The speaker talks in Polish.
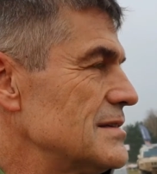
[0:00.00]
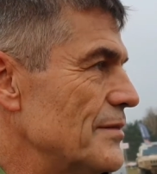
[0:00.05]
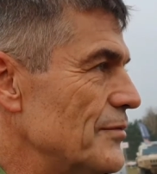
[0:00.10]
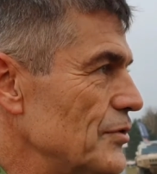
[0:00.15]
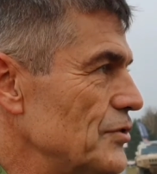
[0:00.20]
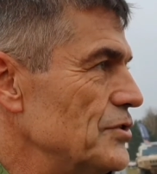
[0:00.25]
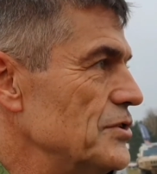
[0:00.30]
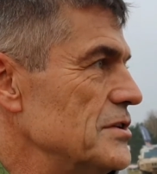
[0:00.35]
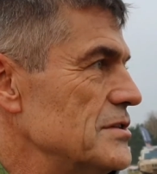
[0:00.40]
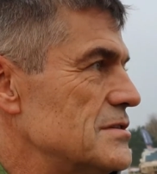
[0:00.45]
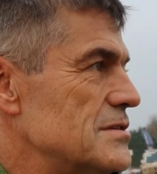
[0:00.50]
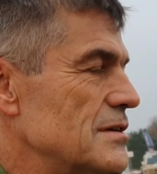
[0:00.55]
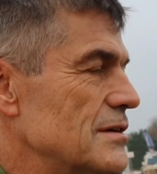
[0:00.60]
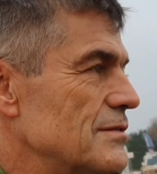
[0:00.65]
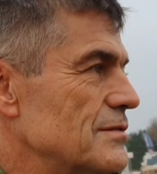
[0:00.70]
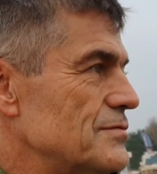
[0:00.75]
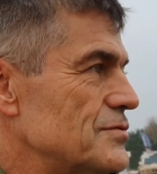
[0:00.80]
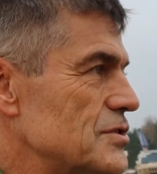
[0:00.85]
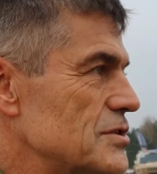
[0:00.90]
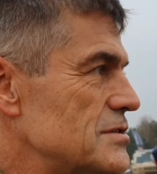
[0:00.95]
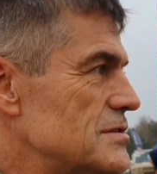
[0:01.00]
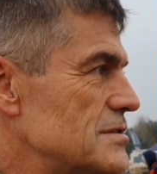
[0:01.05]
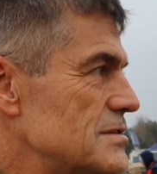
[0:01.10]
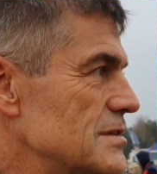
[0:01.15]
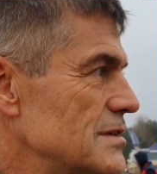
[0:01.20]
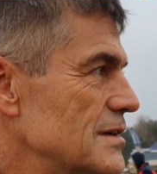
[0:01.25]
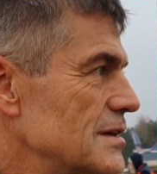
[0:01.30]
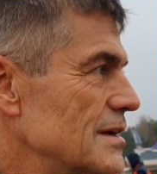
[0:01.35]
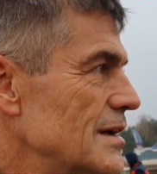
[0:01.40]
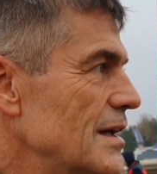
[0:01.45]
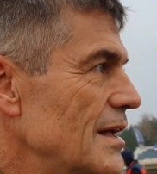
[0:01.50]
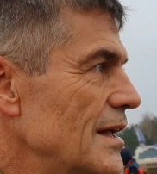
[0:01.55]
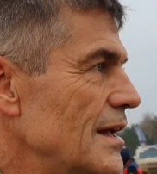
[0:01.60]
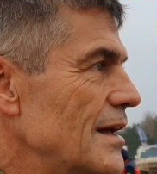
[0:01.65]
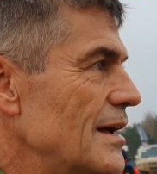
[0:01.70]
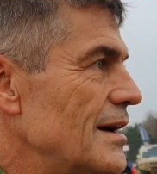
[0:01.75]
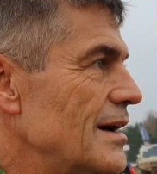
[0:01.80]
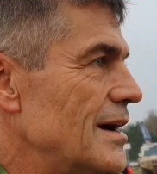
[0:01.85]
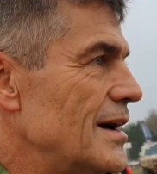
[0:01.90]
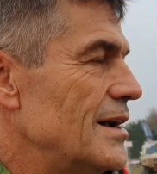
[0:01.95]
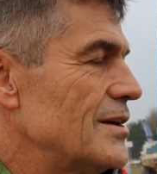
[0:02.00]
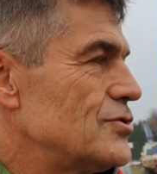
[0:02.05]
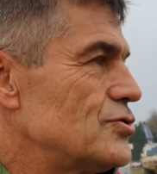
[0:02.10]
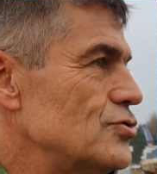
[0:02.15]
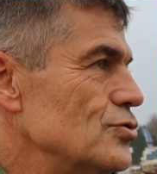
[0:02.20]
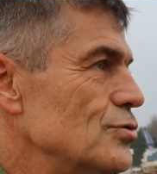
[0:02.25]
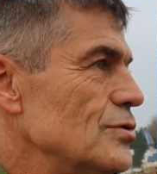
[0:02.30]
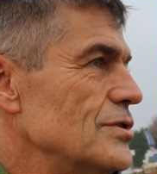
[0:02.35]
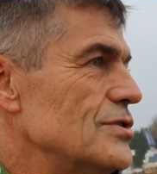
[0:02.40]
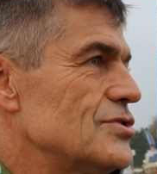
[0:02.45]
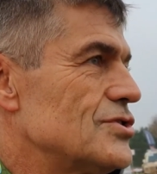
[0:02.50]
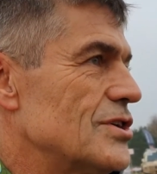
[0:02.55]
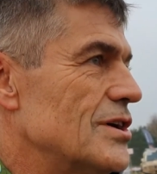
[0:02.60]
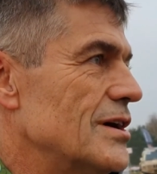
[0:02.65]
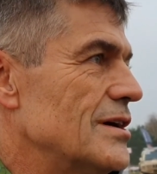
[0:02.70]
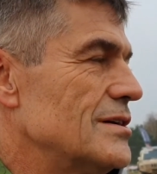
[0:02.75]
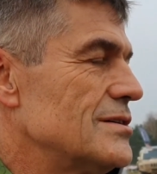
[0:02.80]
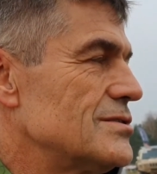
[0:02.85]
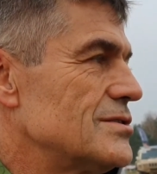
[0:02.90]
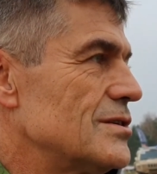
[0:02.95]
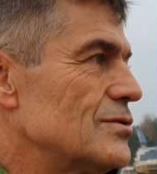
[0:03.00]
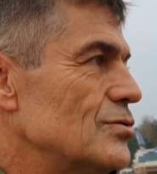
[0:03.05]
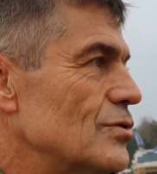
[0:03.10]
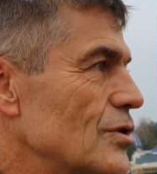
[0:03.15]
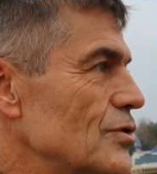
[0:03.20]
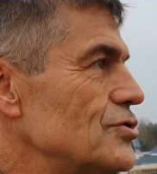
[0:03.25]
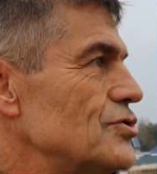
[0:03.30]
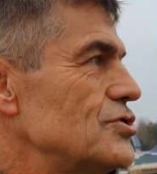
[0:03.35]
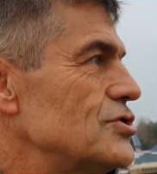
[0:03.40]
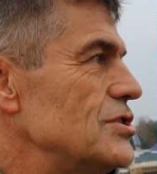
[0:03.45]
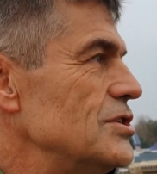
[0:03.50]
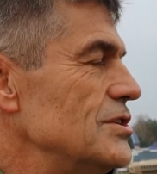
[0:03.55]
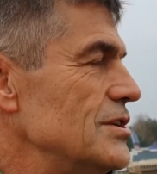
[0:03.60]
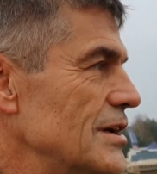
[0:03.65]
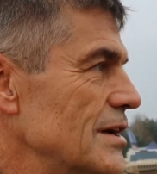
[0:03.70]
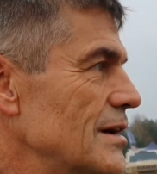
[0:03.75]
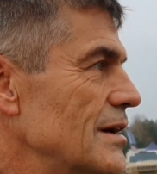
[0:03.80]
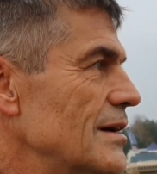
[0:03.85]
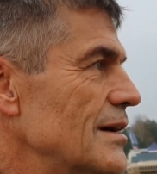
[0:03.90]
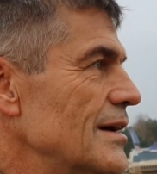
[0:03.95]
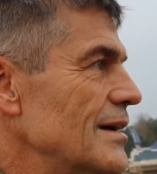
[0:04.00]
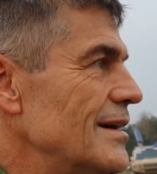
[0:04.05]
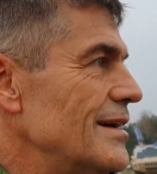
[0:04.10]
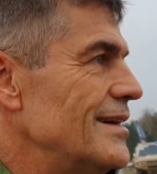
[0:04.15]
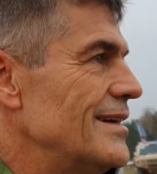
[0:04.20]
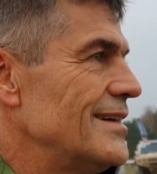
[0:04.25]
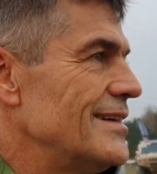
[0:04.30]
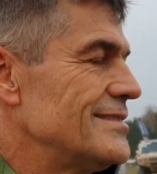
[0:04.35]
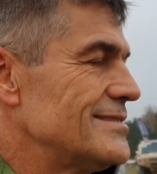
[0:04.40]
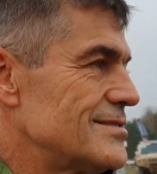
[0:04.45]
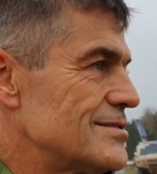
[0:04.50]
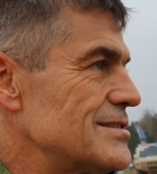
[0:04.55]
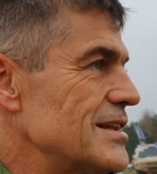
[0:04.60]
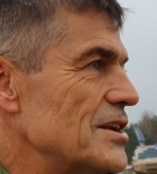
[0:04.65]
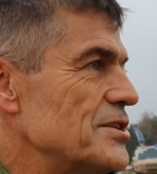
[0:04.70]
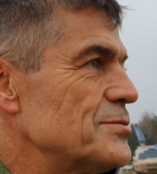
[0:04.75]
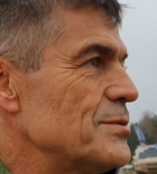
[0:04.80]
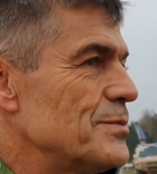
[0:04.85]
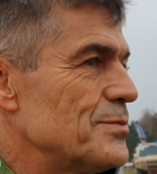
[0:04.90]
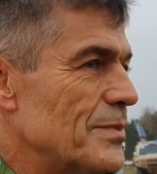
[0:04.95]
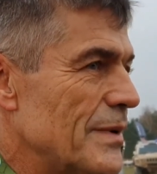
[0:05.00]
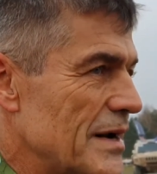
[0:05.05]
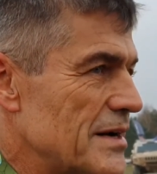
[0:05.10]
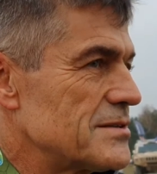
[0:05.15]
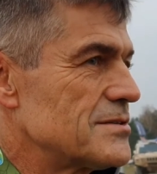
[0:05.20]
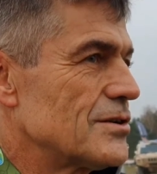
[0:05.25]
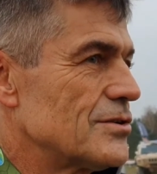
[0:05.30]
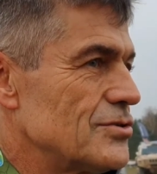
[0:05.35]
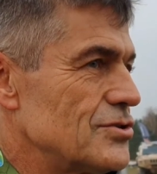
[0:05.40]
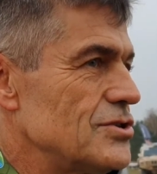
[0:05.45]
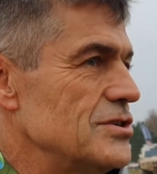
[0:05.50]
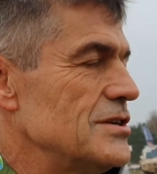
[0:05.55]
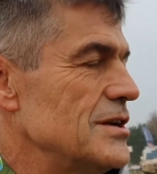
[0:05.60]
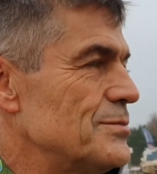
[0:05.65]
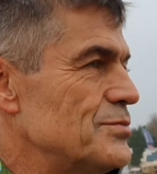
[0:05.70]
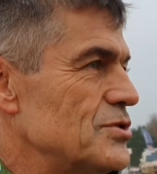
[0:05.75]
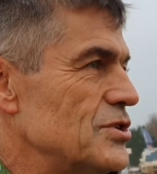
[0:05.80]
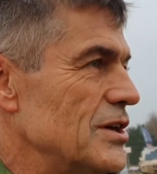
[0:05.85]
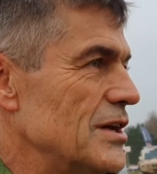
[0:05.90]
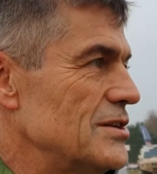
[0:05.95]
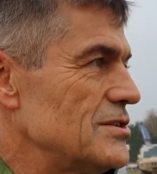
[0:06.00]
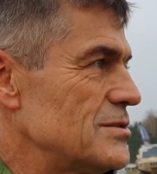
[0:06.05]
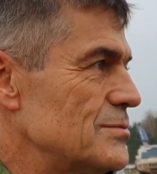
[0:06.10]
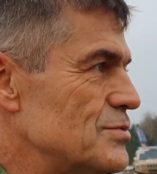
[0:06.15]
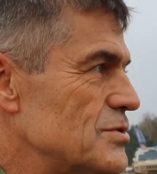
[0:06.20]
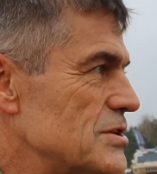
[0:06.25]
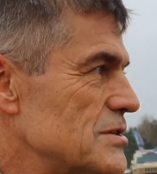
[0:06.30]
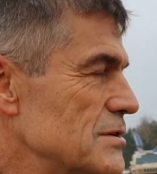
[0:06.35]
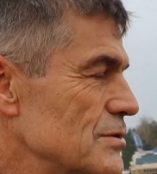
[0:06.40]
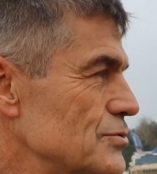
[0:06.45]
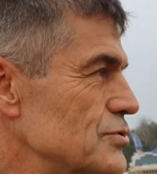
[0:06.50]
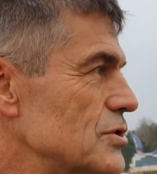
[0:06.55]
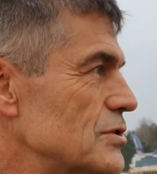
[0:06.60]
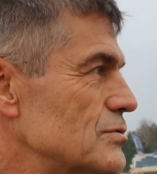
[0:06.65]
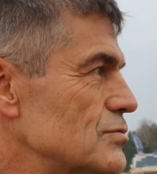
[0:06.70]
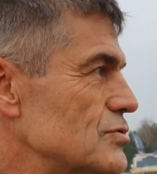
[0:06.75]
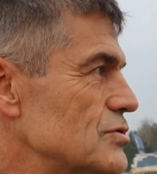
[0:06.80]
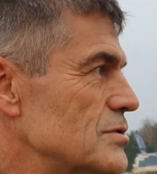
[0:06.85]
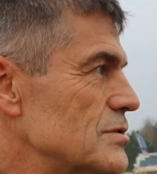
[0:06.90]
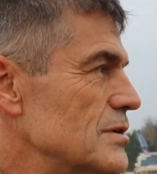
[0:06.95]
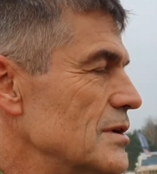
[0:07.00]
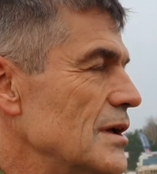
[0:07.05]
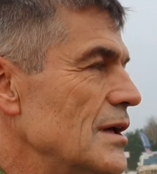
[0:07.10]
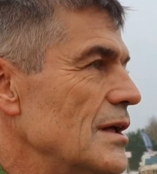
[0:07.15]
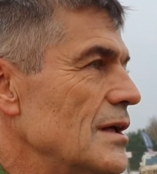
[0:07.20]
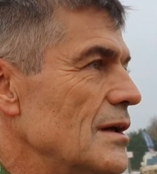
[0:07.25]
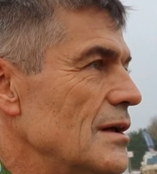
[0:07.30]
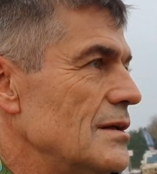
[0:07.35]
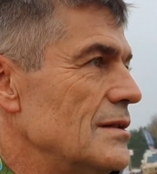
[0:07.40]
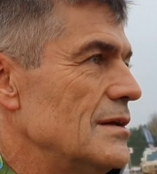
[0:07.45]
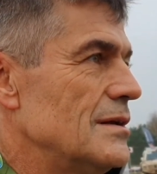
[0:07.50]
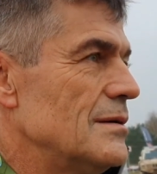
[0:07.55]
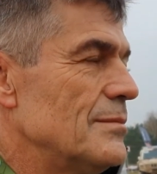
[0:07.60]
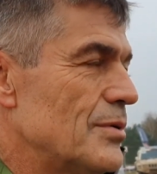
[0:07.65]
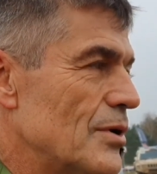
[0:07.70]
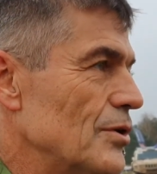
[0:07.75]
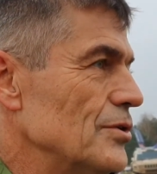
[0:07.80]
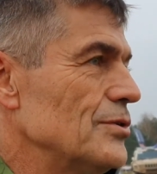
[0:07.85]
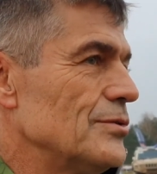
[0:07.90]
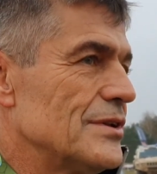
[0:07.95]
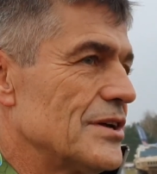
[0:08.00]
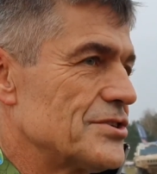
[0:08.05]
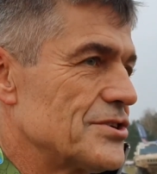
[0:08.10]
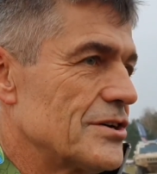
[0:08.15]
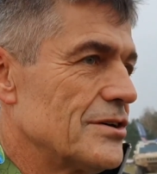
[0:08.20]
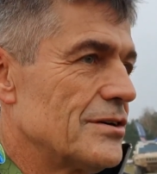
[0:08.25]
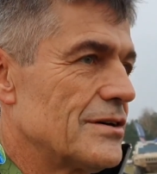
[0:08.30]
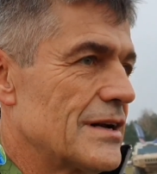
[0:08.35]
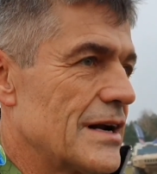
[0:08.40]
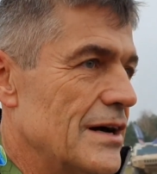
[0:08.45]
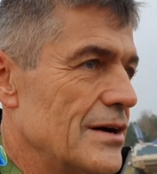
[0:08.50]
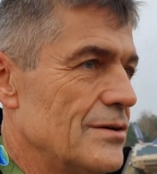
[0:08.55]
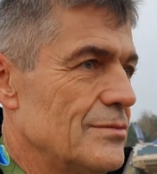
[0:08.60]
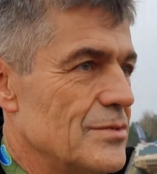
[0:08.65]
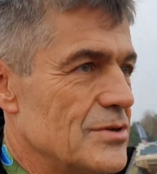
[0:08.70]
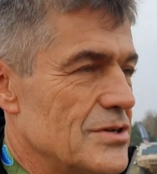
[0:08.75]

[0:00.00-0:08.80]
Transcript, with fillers: zawodnicy i wszyscy e, czuli, że, że tu gościnnie e, zostaliśmy bardzo gościnnie przyjęci przez ludzi, którzy e, bronią naszego kraju.